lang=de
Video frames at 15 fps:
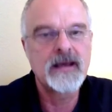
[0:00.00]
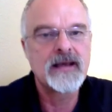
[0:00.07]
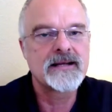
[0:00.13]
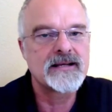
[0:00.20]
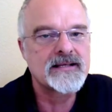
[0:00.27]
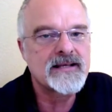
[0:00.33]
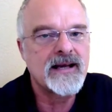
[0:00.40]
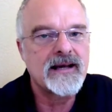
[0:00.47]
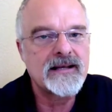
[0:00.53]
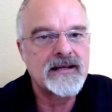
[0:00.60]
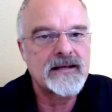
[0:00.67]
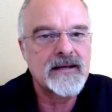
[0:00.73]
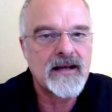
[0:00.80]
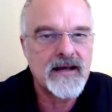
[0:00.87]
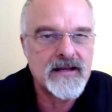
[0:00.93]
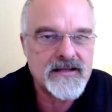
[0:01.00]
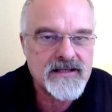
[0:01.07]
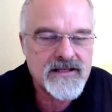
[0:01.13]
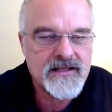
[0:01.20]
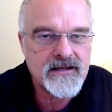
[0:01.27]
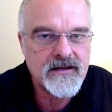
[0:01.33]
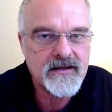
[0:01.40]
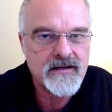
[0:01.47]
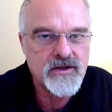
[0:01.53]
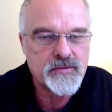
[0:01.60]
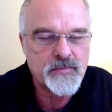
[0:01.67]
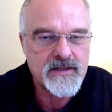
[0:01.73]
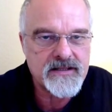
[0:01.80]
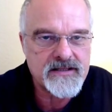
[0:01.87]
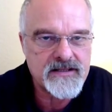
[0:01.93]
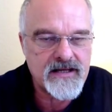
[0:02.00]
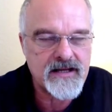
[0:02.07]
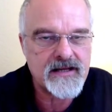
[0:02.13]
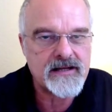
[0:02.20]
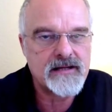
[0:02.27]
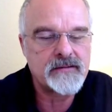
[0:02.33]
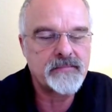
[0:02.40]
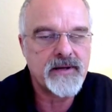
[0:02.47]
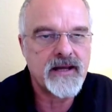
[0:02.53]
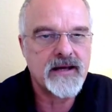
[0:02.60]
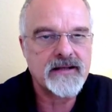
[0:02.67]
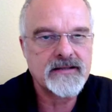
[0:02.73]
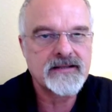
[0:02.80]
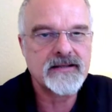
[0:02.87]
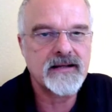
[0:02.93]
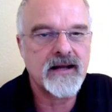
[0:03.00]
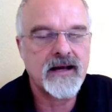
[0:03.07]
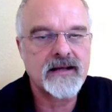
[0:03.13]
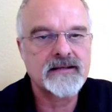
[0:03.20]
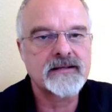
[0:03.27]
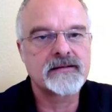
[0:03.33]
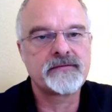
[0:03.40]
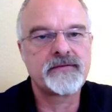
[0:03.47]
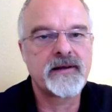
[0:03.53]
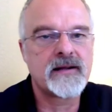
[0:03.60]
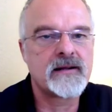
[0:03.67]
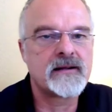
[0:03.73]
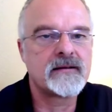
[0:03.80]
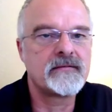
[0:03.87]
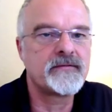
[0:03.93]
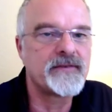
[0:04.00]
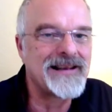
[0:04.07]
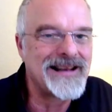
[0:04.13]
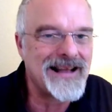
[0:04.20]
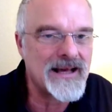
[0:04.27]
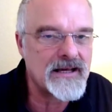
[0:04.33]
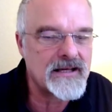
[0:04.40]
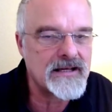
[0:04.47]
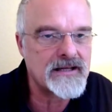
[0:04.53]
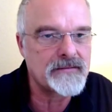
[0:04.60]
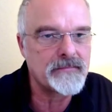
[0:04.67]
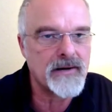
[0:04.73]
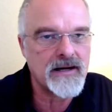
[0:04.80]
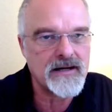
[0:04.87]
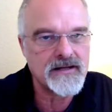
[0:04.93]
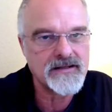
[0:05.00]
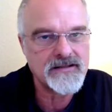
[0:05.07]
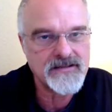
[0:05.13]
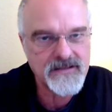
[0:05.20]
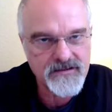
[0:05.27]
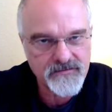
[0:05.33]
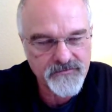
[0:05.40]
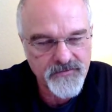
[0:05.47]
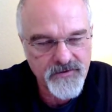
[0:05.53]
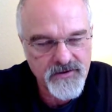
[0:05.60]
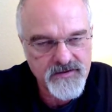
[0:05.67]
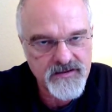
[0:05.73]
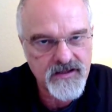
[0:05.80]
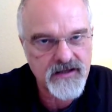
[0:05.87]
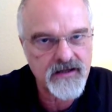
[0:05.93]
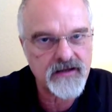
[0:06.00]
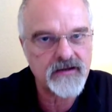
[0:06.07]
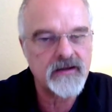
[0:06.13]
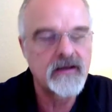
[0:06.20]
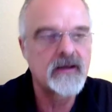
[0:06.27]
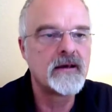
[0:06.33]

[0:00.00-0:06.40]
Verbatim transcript: Das kann in ganz speziellen, begrenzten Einzelfällen vielleicht mal sinnvoll sein,